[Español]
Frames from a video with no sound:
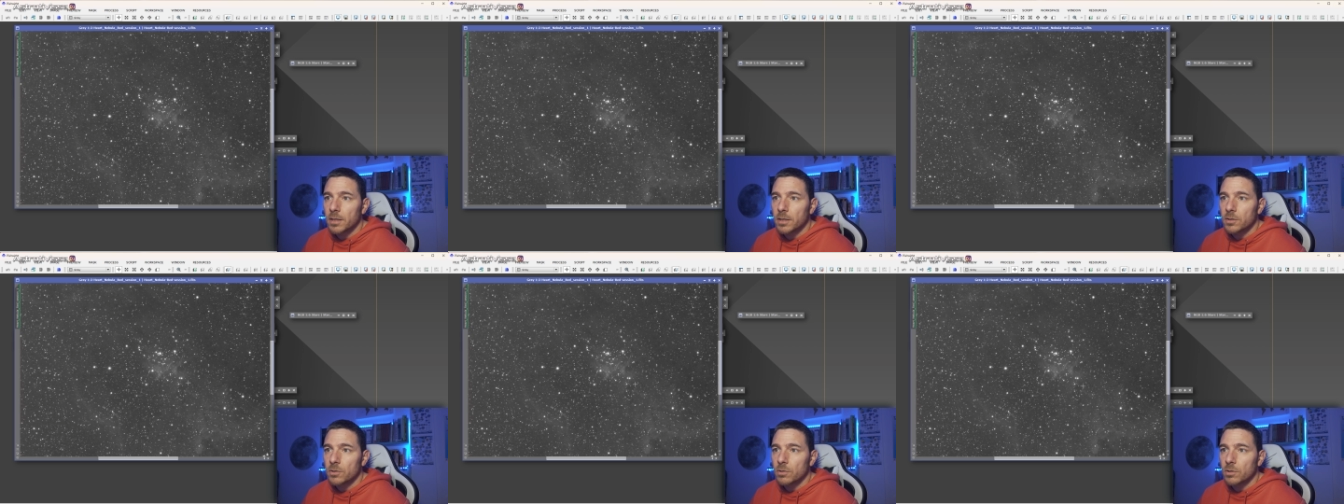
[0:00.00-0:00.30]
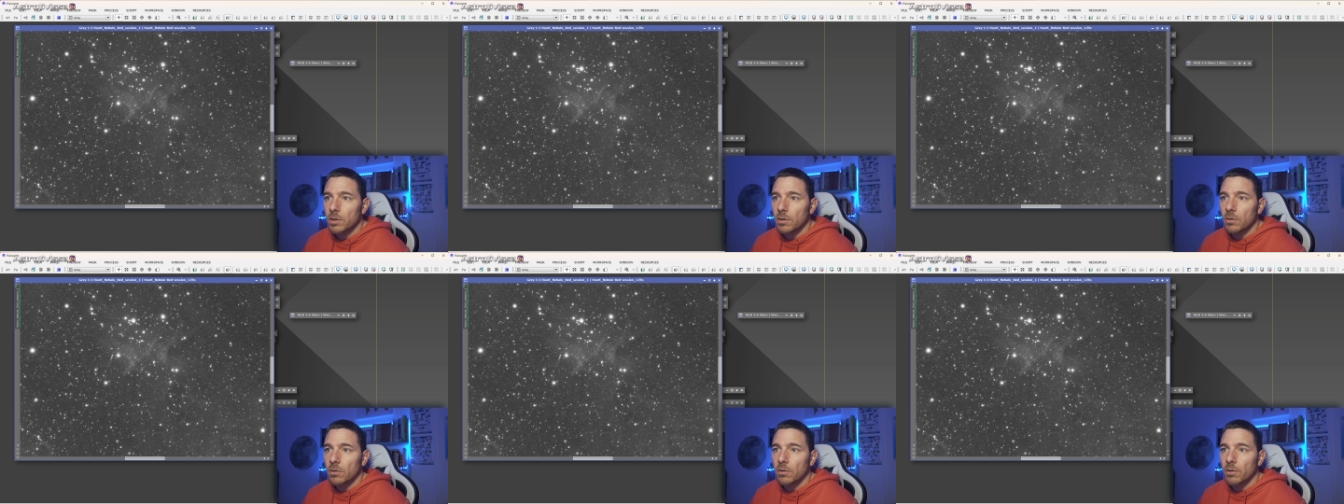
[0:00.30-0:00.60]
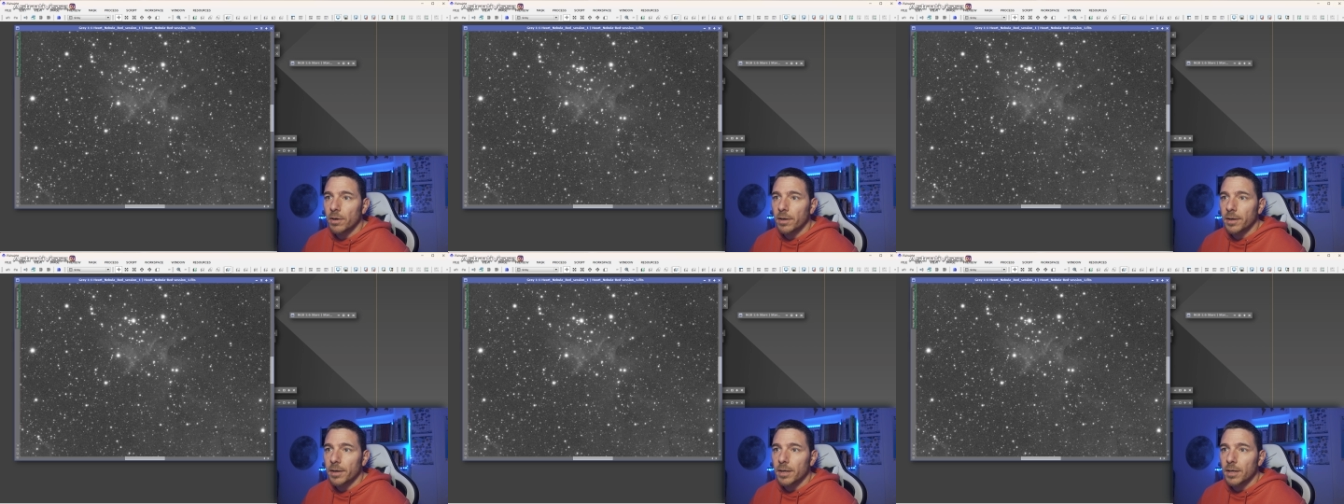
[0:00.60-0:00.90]
esto ya lo
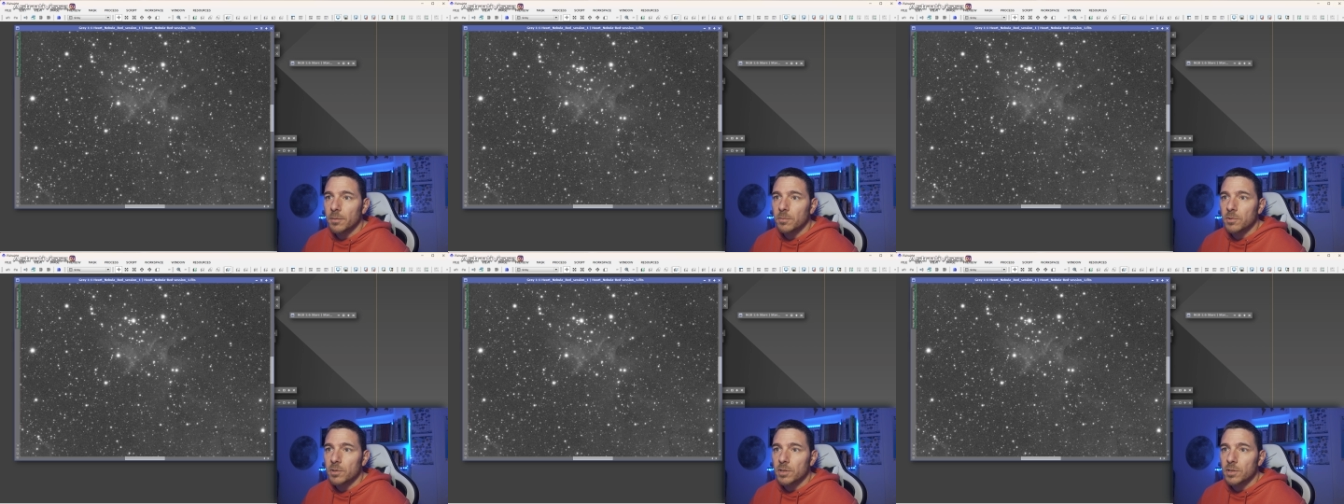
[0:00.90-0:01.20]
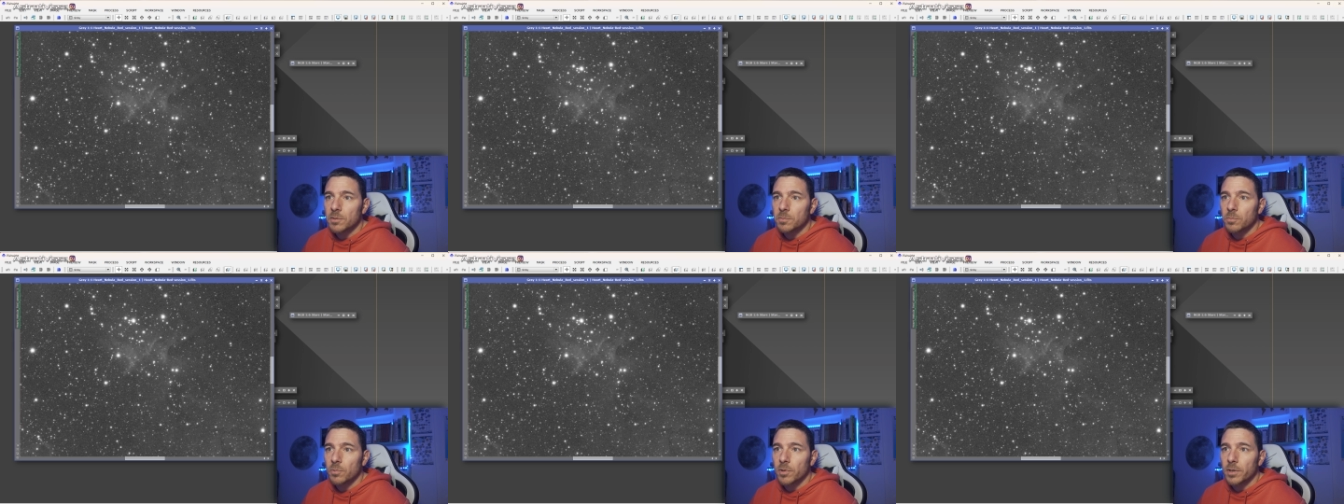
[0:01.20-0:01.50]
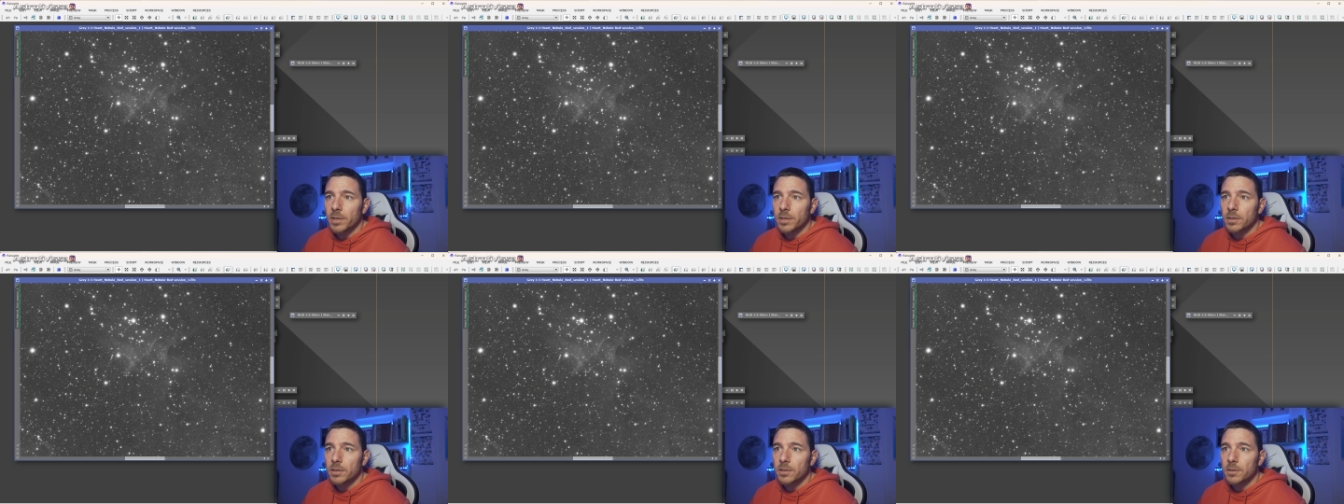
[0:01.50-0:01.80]
corregiremos
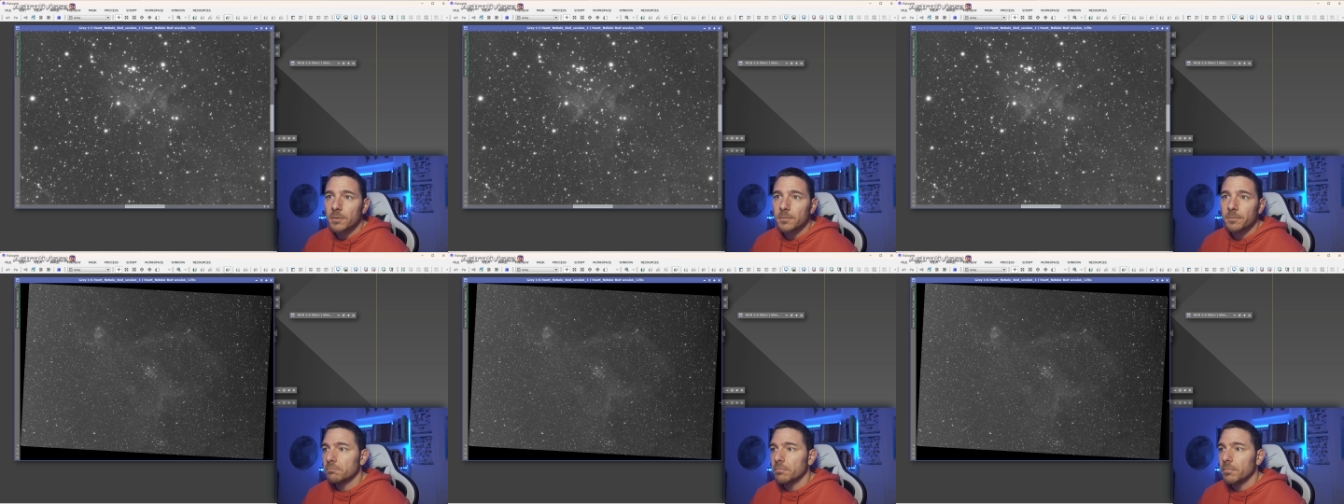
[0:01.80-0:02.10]
después.